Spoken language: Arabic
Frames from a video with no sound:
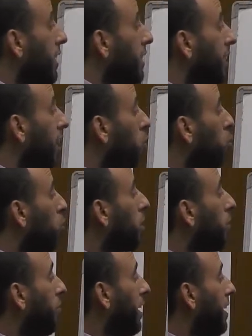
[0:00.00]
يكون
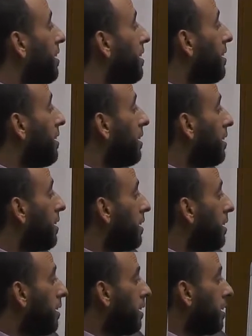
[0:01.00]
الفعل
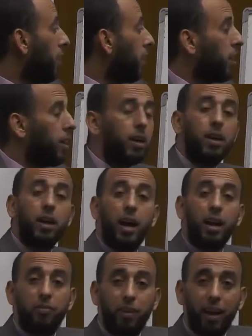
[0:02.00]

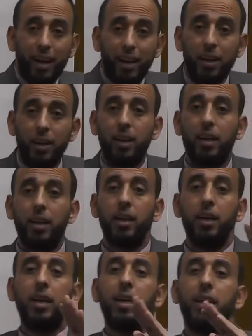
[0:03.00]
الفاعل
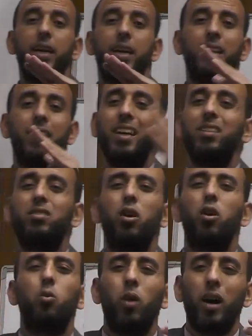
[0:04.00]
ليس
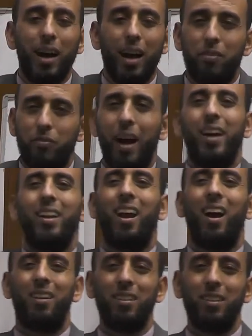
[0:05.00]
هو الفاعل
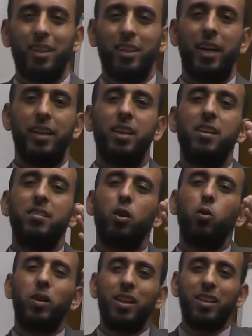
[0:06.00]
الحقيقي يعني ليس
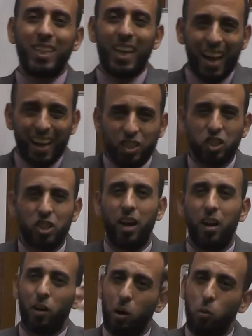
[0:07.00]
هو الذي أنشأ
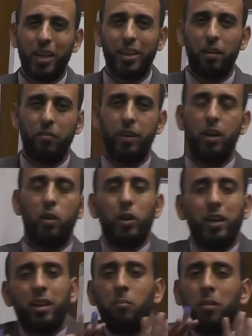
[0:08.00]
وأوجد الفعل
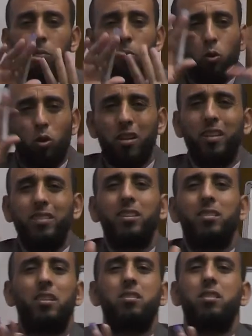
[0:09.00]
وإنما مجرد
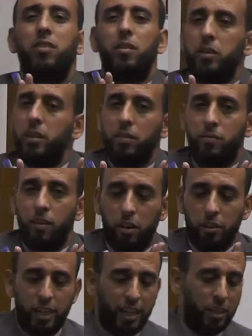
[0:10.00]
اتصف به
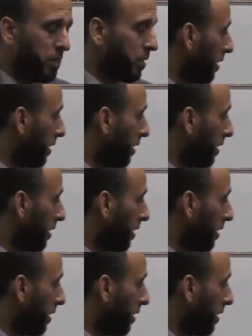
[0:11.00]
فقط يعني مثلا